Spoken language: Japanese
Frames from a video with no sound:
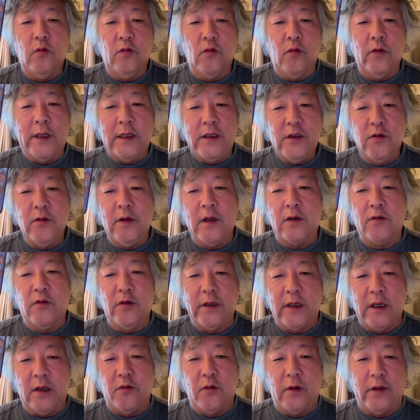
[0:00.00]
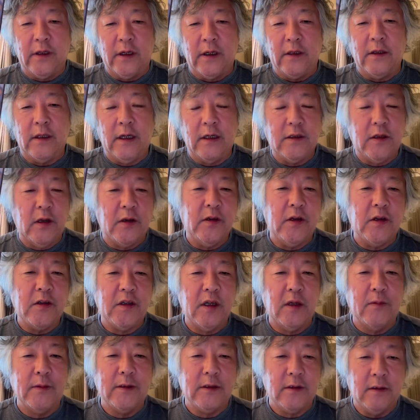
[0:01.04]
同じようなご意見の方がたくさんいらっ
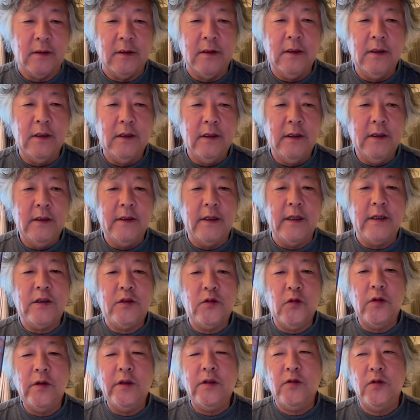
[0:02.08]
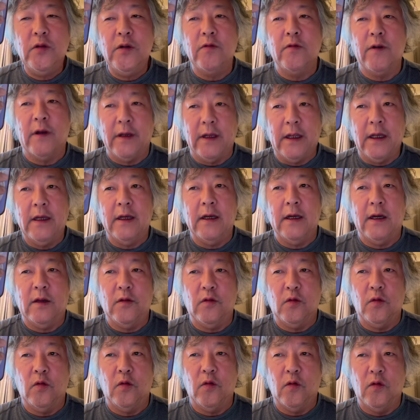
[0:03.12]
しゃいます。で一人一人はね、あ
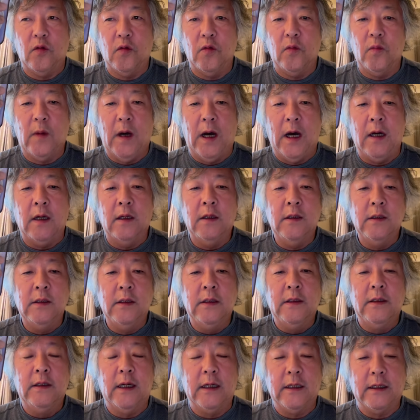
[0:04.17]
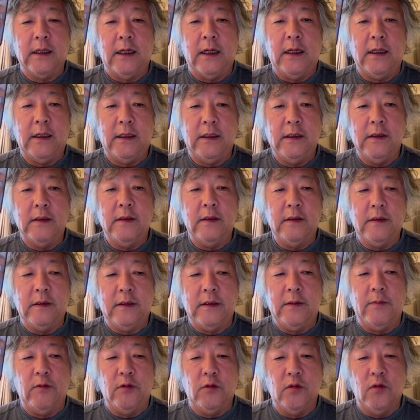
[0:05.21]
のー、まあなんか
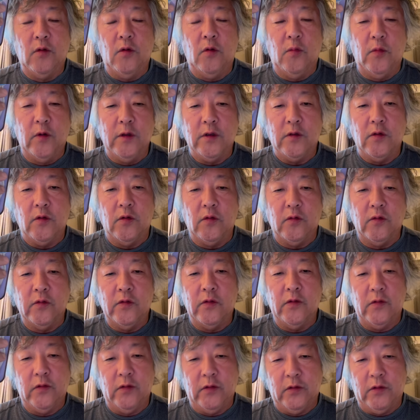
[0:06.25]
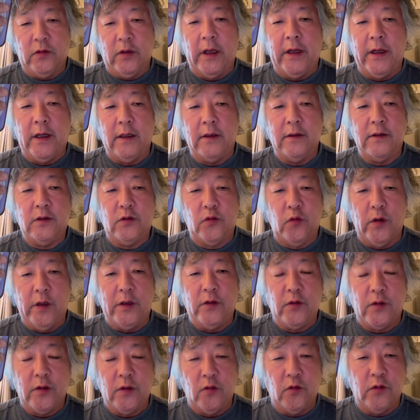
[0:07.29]
自分の思いをただ
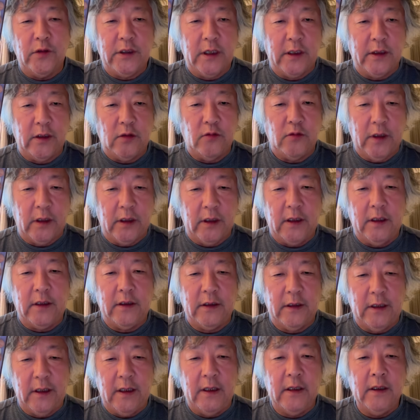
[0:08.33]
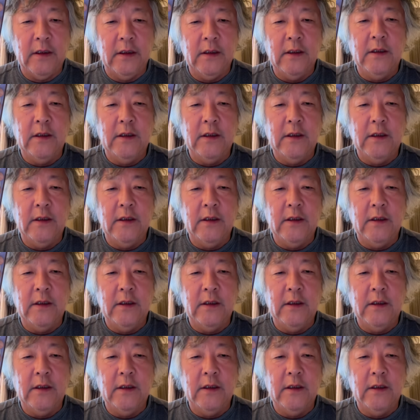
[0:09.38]
ストレートにおっしゃってるだけなんで、